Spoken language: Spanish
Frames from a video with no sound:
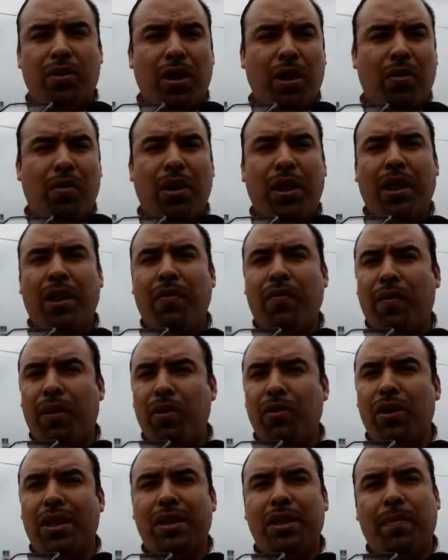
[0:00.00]
Recuerden que
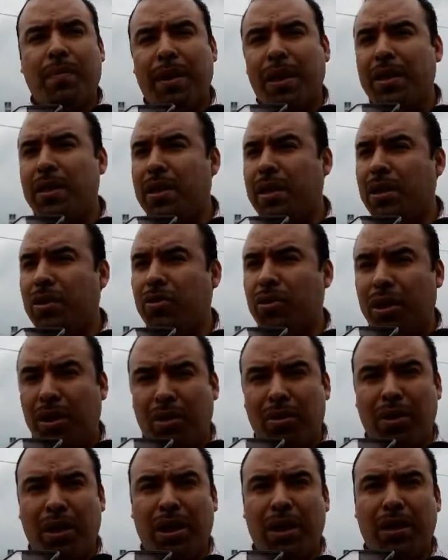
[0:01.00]
fueron desaparecidos
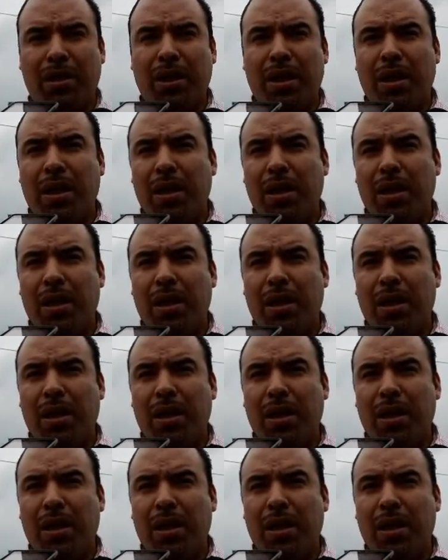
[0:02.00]
cinco días